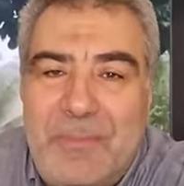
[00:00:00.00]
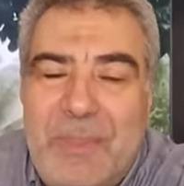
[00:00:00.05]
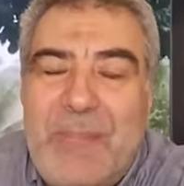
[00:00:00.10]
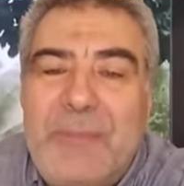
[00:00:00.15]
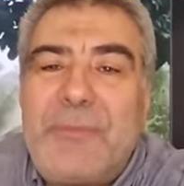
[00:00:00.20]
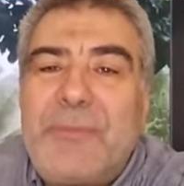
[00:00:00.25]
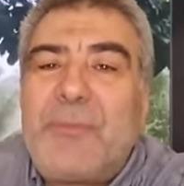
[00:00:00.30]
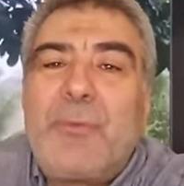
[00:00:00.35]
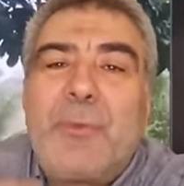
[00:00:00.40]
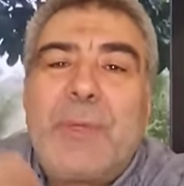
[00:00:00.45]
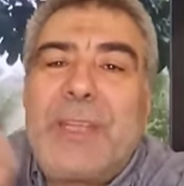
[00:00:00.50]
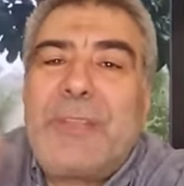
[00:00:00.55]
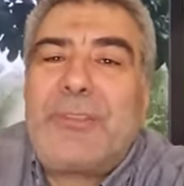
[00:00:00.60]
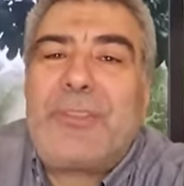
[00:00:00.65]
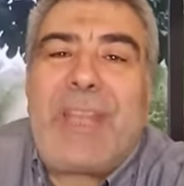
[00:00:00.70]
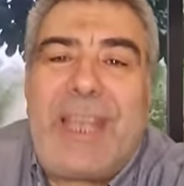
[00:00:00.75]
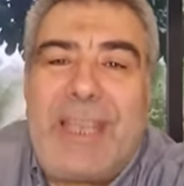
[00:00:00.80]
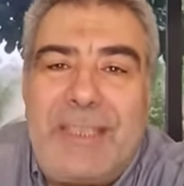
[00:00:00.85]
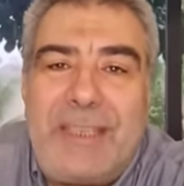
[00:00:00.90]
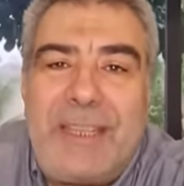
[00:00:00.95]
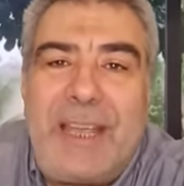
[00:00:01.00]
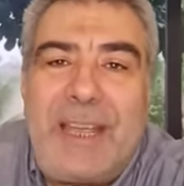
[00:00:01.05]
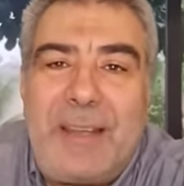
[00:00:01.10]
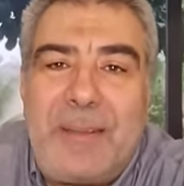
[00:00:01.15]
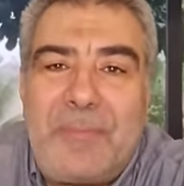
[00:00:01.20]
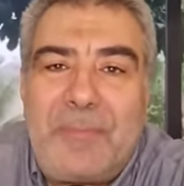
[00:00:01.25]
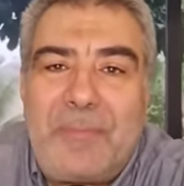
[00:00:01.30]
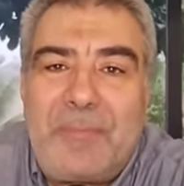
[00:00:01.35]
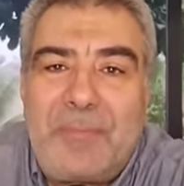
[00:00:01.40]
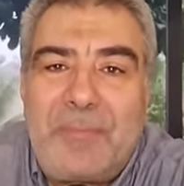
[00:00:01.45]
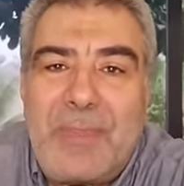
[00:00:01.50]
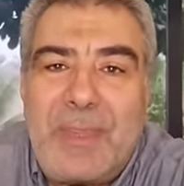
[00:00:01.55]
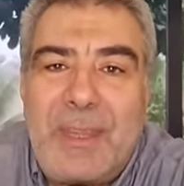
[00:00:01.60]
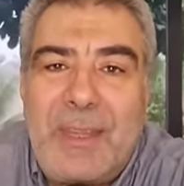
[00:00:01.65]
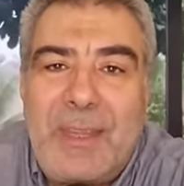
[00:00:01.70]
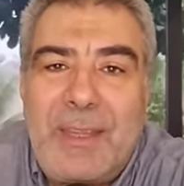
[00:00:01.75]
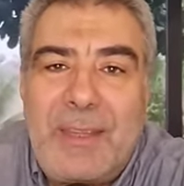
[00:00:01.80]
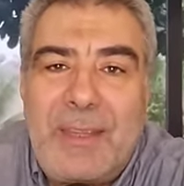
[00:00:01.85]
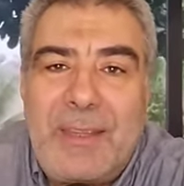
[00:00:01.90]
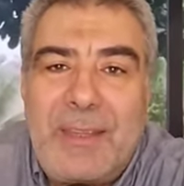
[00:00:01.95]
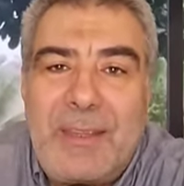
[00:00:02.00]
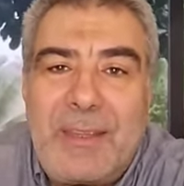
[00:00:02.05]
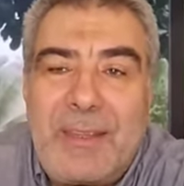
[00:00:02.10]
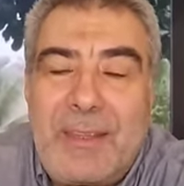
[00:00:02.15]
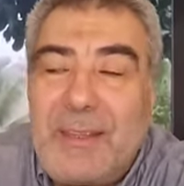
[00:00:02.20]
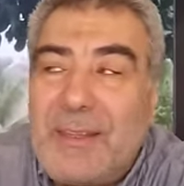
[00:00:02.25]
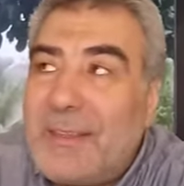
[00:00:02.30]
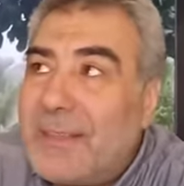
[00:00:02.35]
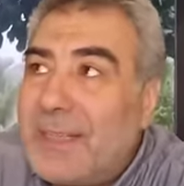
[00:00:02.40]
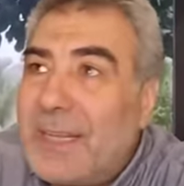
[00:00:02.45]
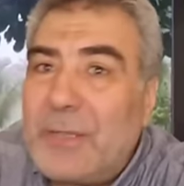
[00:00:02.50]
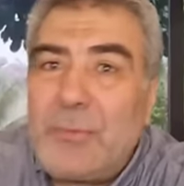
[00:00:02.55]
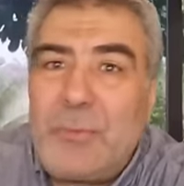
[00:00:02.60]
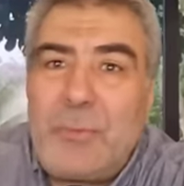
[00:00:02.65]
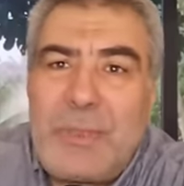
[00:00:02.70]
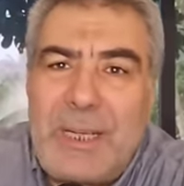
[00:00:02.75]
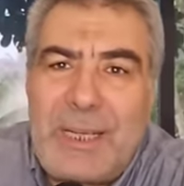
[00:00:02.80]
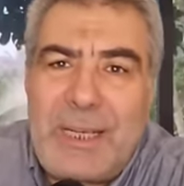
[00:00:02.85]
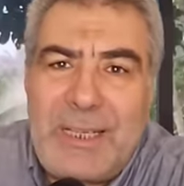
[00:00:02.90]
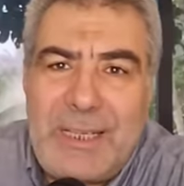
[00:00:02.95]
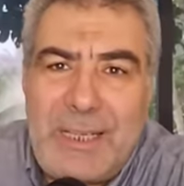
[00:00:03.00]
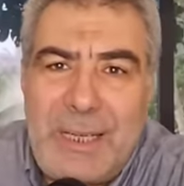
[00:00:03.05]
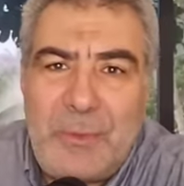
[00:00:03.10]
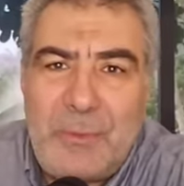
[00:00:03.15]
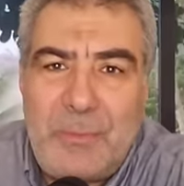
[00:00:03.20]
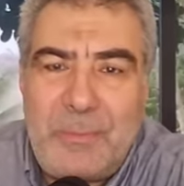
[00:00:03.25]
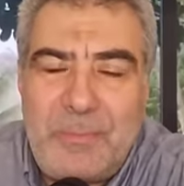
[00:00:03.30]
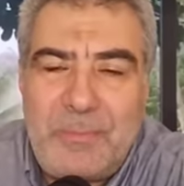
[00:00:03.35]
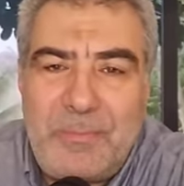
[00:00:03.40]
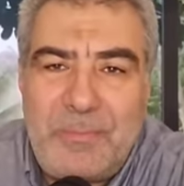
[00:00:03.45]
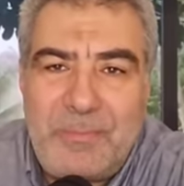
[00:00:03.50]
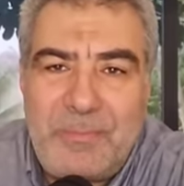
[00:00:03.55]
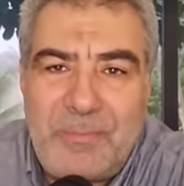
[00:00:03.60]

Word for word: نفسك شحيحة نحن نرى اليوم